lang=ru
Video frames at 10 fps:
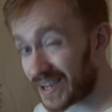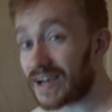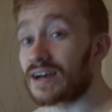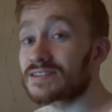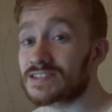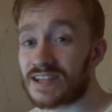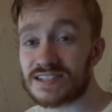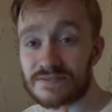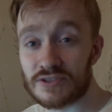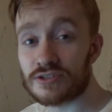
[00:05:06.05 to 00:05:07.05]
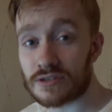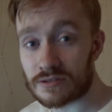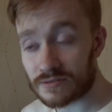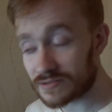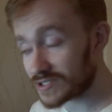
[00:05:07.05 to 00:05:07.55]
Да, цена
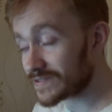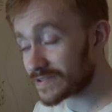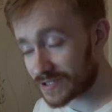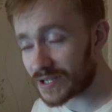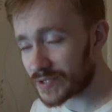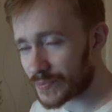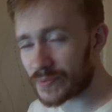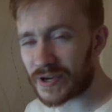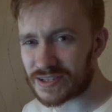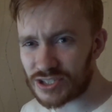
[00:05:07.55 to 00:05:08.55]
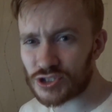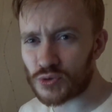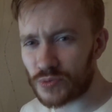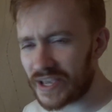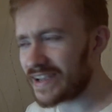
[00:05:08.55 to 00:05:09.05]
завышенная, я, я понимаю, тысяча
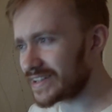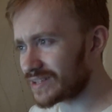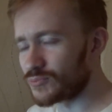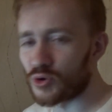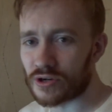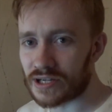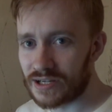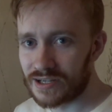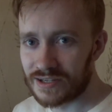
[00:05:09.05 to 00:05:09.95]
рублей это много.